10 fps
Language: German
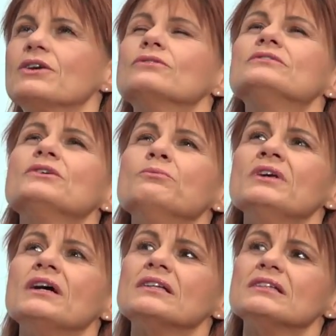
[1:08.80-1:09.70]
konnte
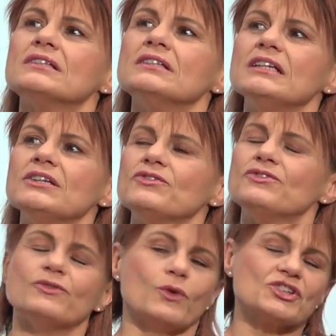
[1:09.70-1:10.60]
mir das nicht
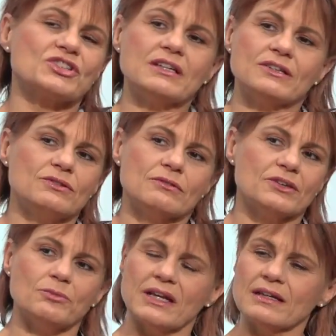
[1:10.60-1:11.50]
vorstellen als
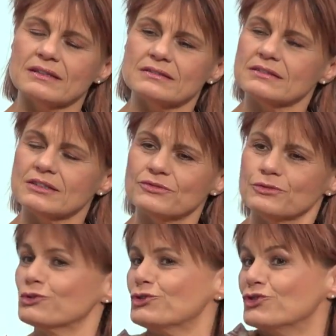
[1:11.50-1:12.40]
junges Mädel, dass das
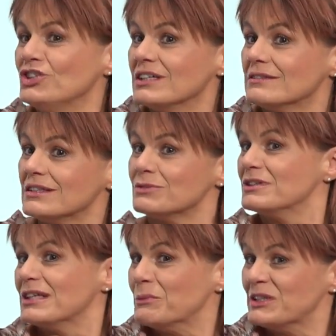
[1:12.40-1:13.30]
funktioniert, dass
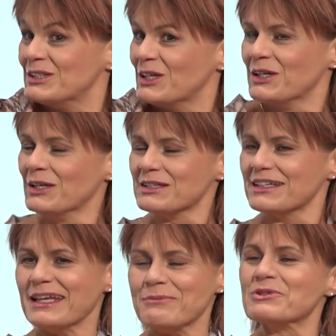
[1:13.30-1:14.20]
man damit
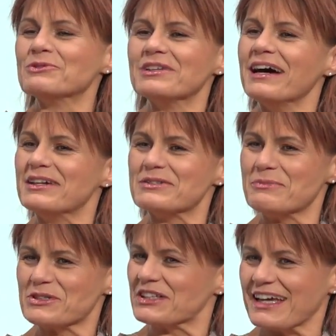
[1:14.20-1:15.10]
seinen Lebensunterhalt
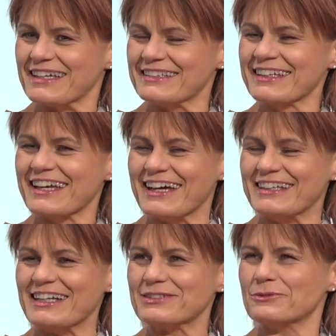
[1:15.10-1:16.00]
bestreiten
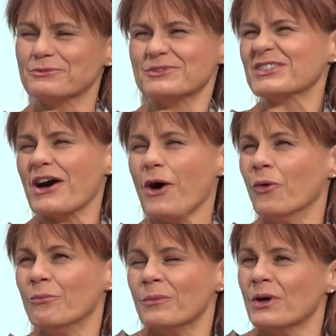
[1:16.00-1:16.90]
kann. Also
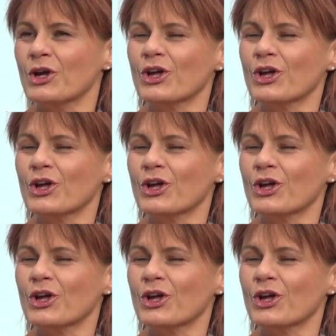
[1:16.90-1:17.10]
Traum.